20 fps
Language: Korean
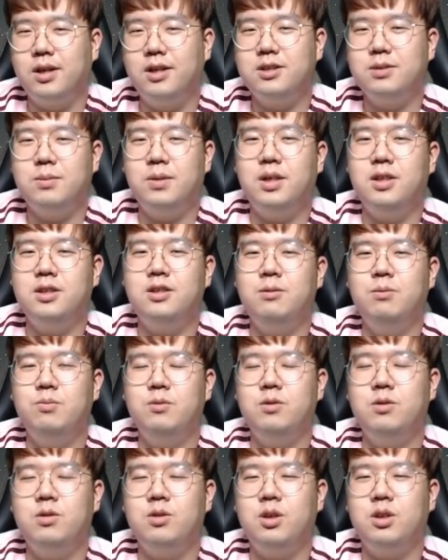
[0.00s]
하지만
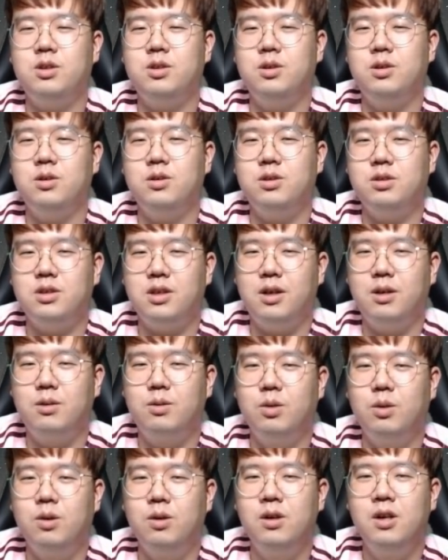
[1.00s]
승수에 신경 쓰지
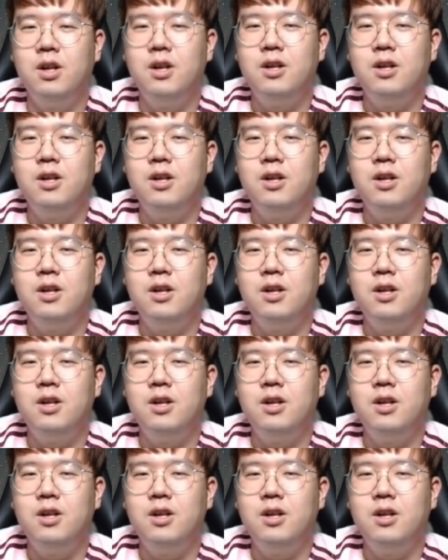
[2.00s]
않고